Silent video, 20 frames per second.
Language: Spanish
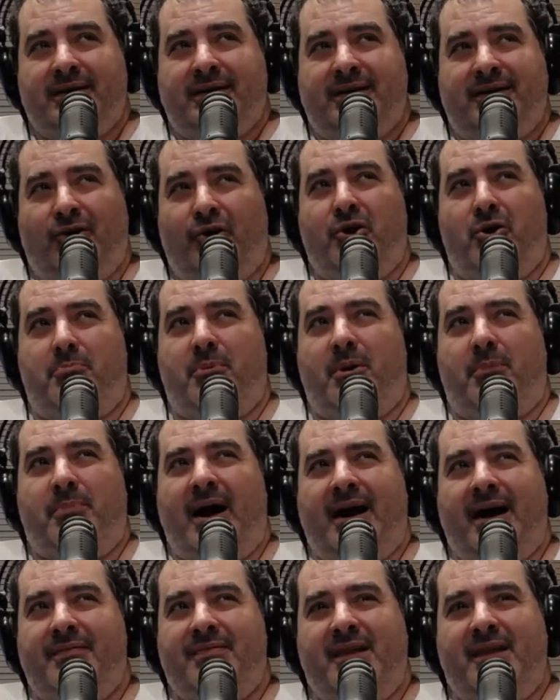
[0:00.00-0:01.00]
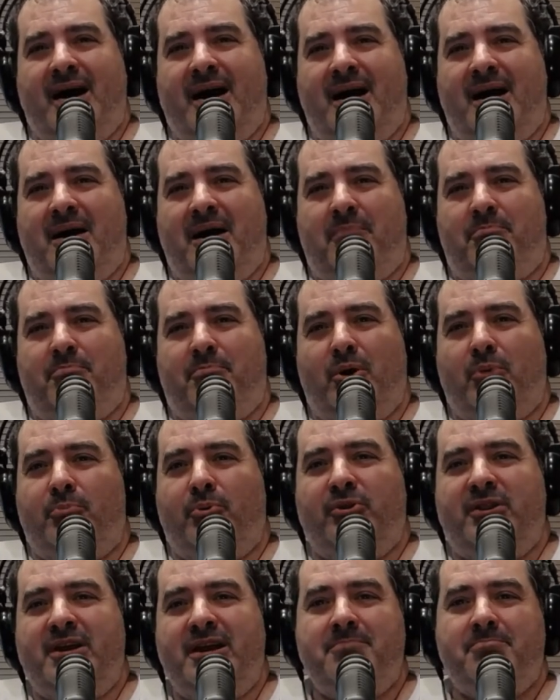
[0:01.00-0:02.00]
no digo propaganda pro
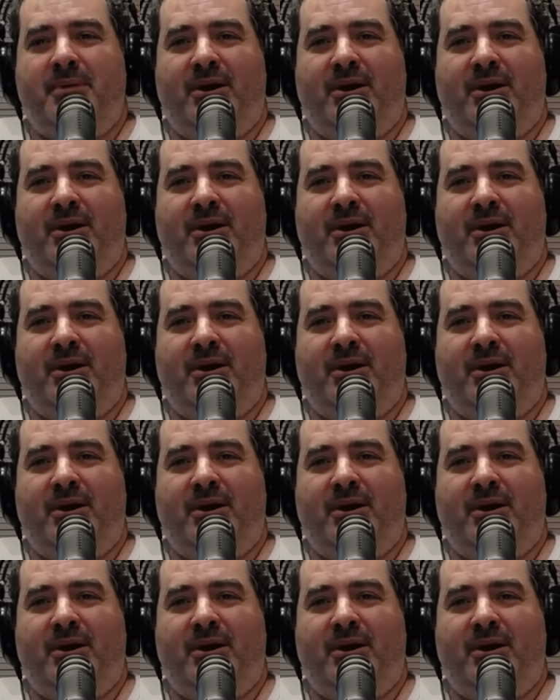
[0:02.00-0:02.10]
Putin,